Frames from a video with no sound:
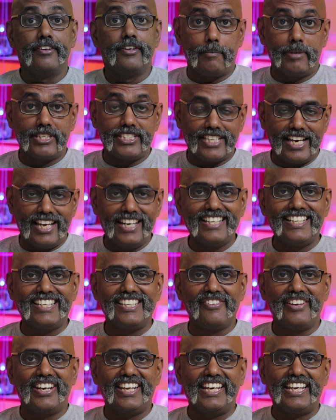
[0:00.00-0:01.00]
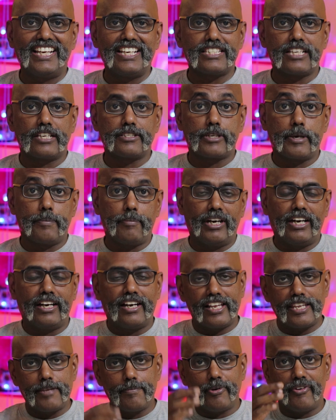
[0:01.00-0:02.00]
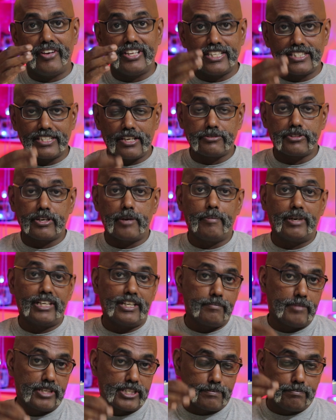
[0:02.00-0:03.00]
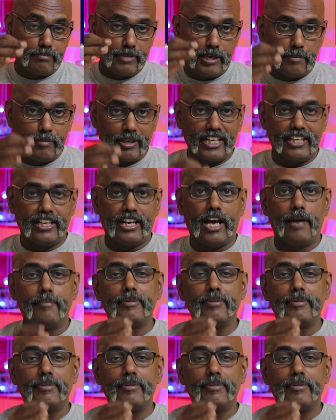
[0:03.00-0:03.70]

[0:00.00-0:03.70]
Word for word: நம்ம சேனலுக்கு இது வரைக்கும் நீங்கள் சப்ஸ்கிரைப் பண்ணலன்னா இப்போவே இந்த சப்ஸ்கிரைப் பட்டன் மற்றும் பெல் பட்டன்